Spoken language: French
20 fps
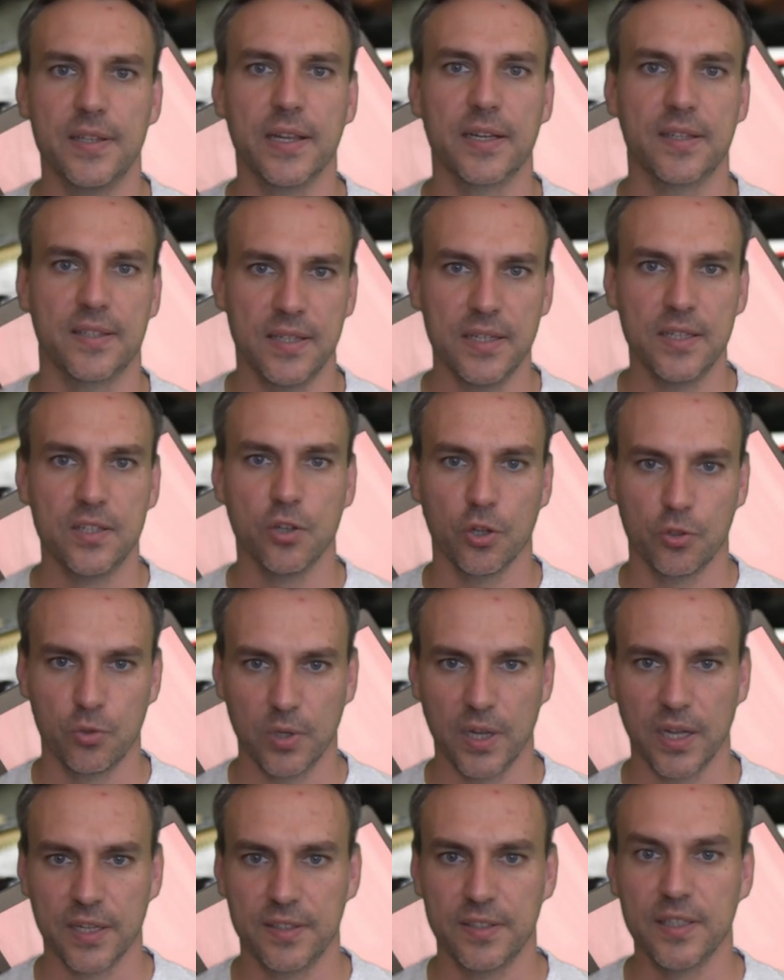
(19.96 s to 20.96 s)
dyslexiques,
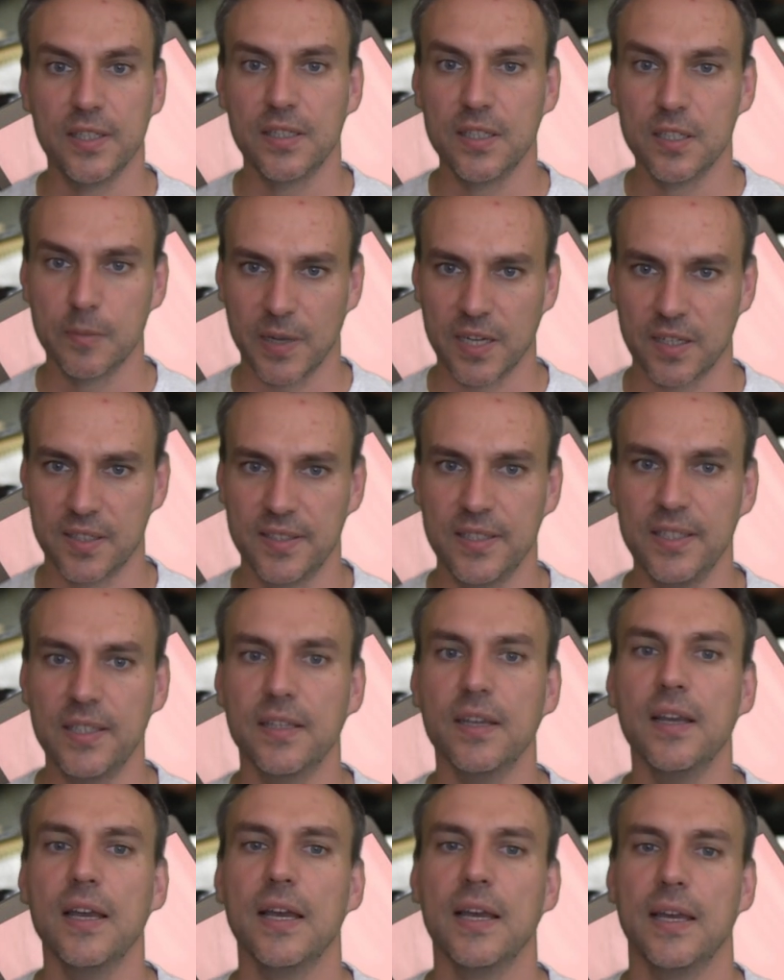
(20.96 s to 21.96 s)
dysorthographiques,
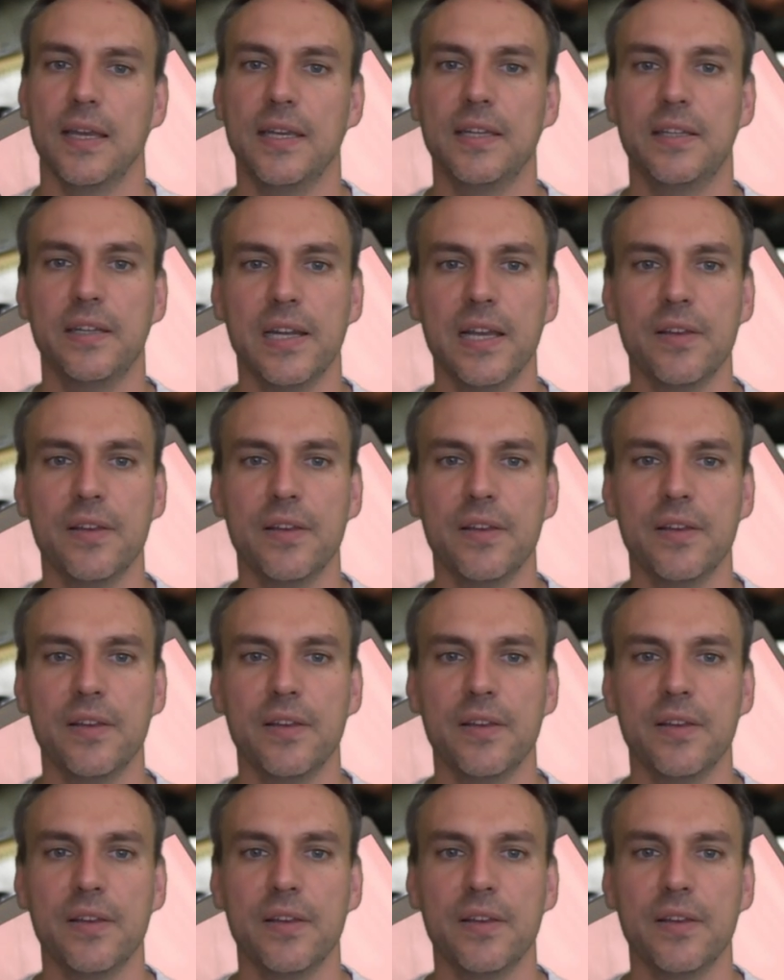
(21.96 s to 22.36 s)
dyspraxiques, et